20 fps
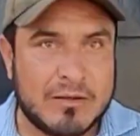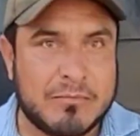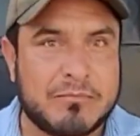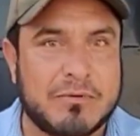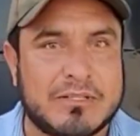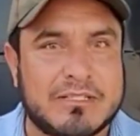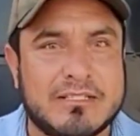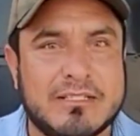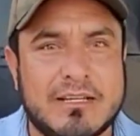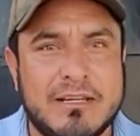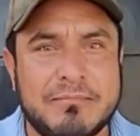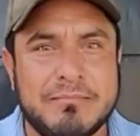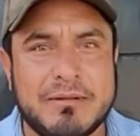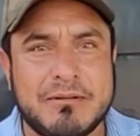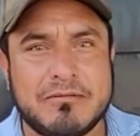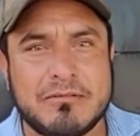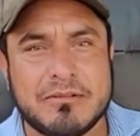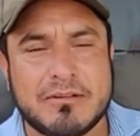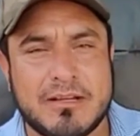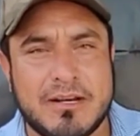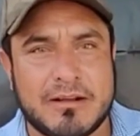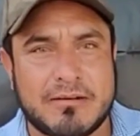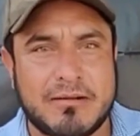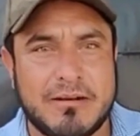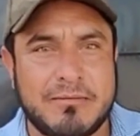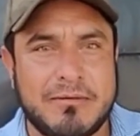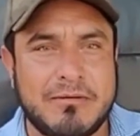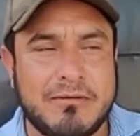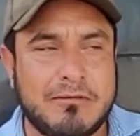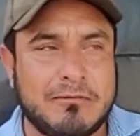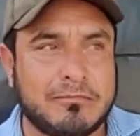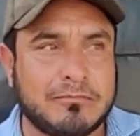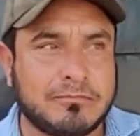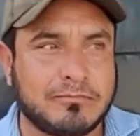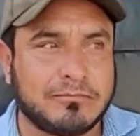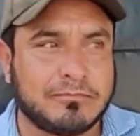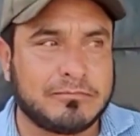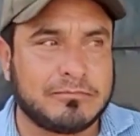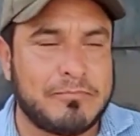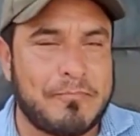Pues así se limpian unos caracoles, amigos.
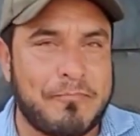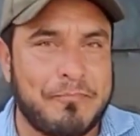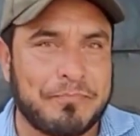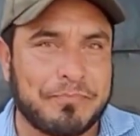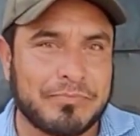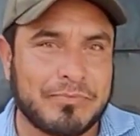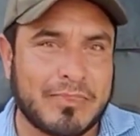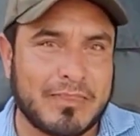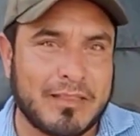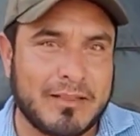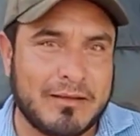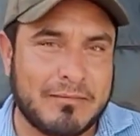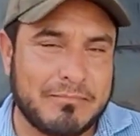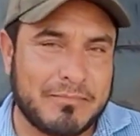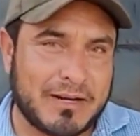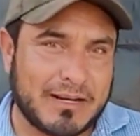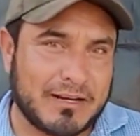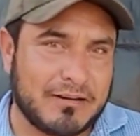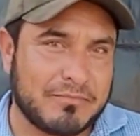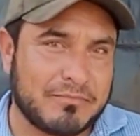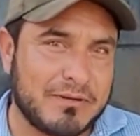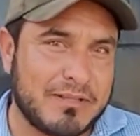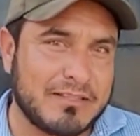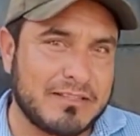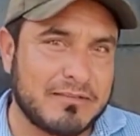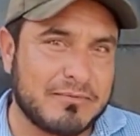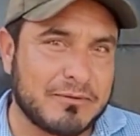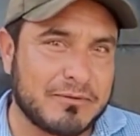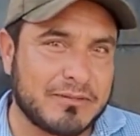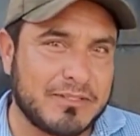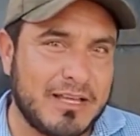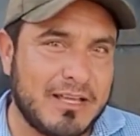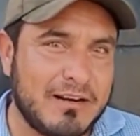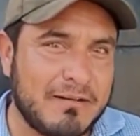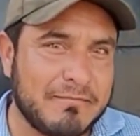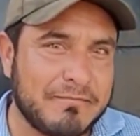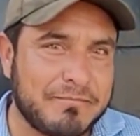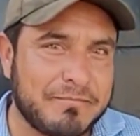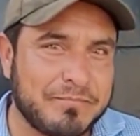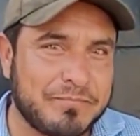Para que los puedan disfrutar
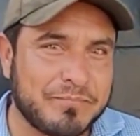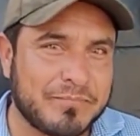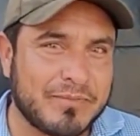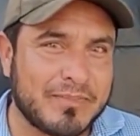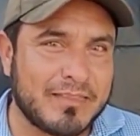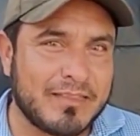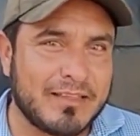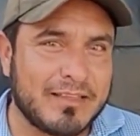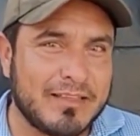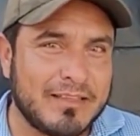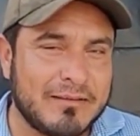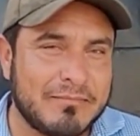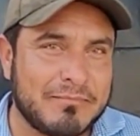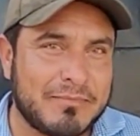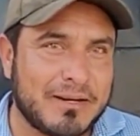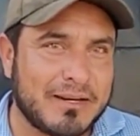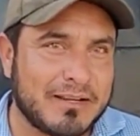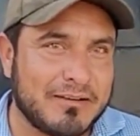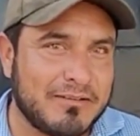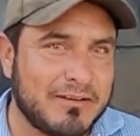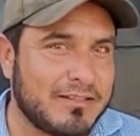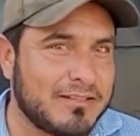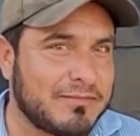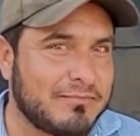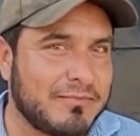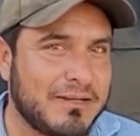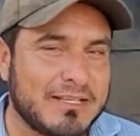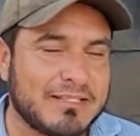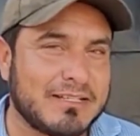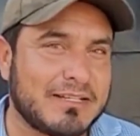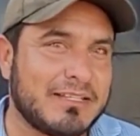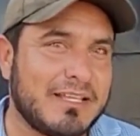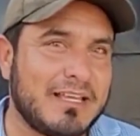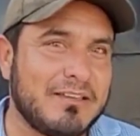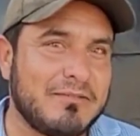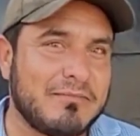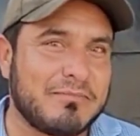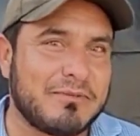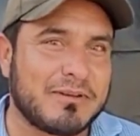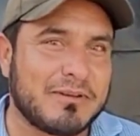para que no les vaya a hacer
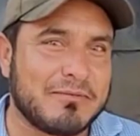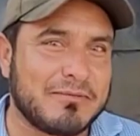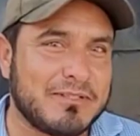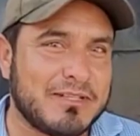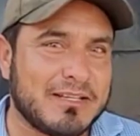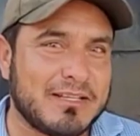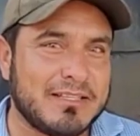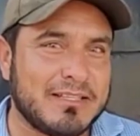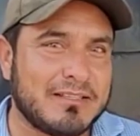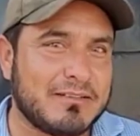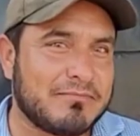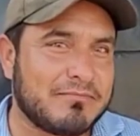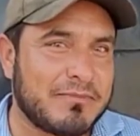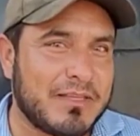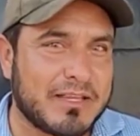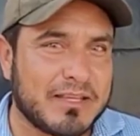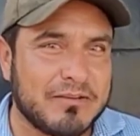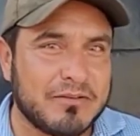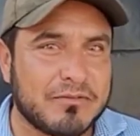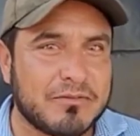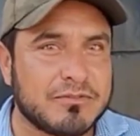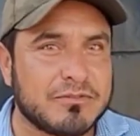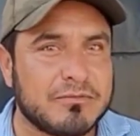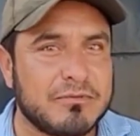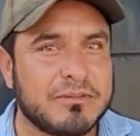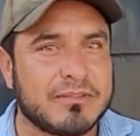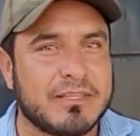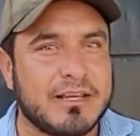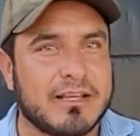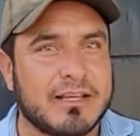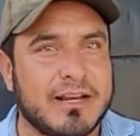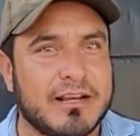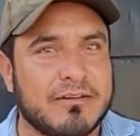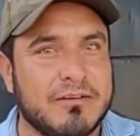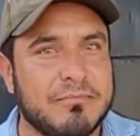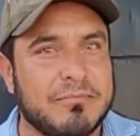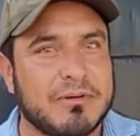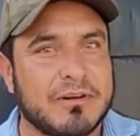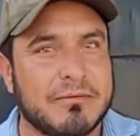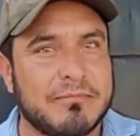daño, porque mucha gente es que no consumo el
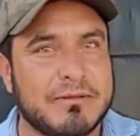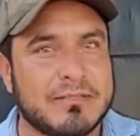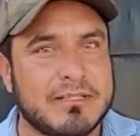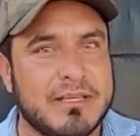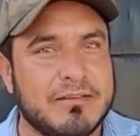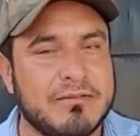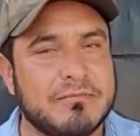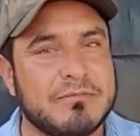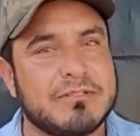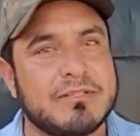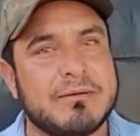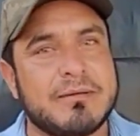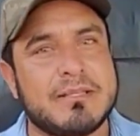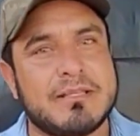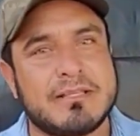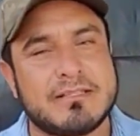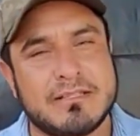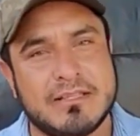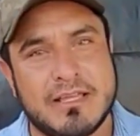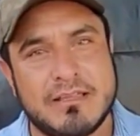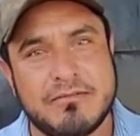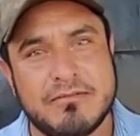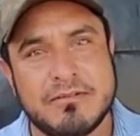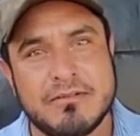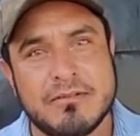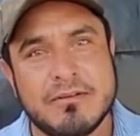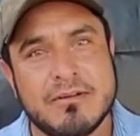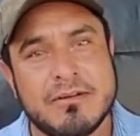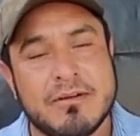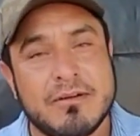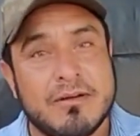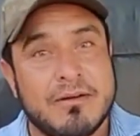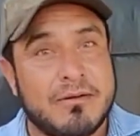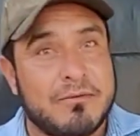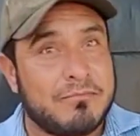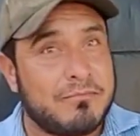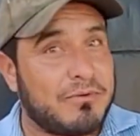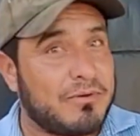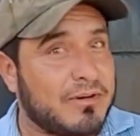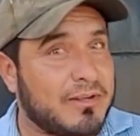caracol porque me hace daño, muchas veces hace daño,
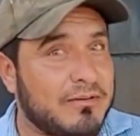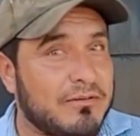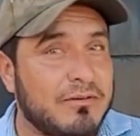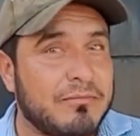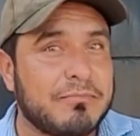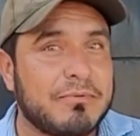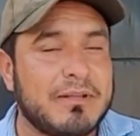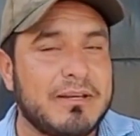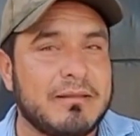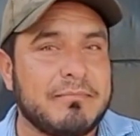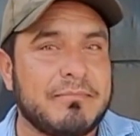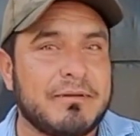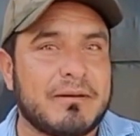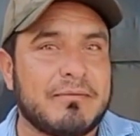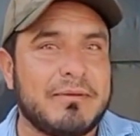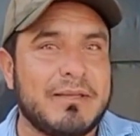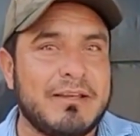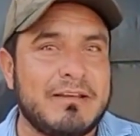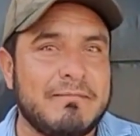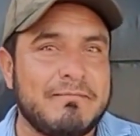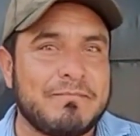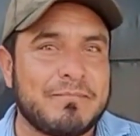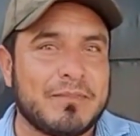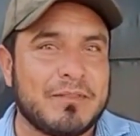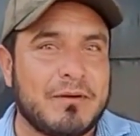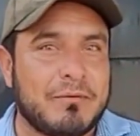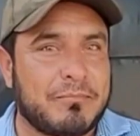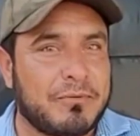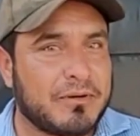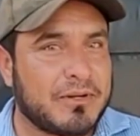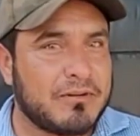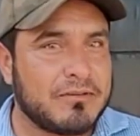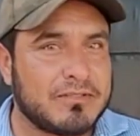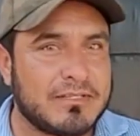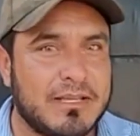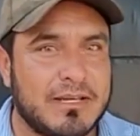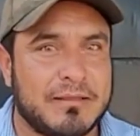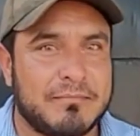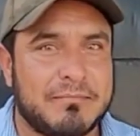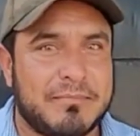porque no lo puede limpiar bien o porque no
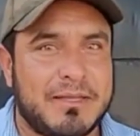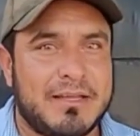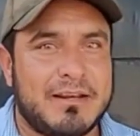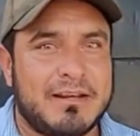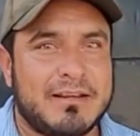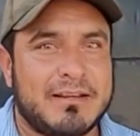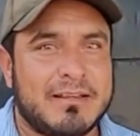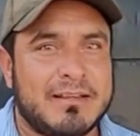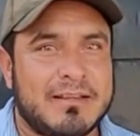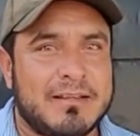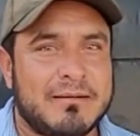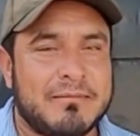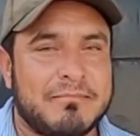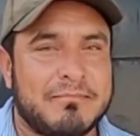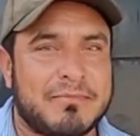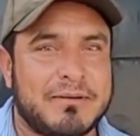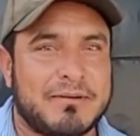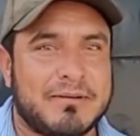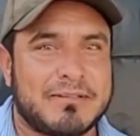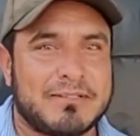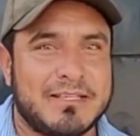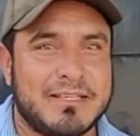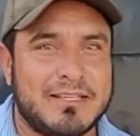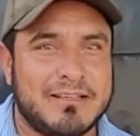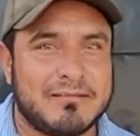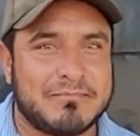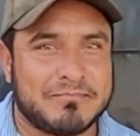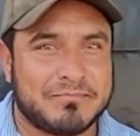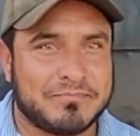sabe limpiar, pero así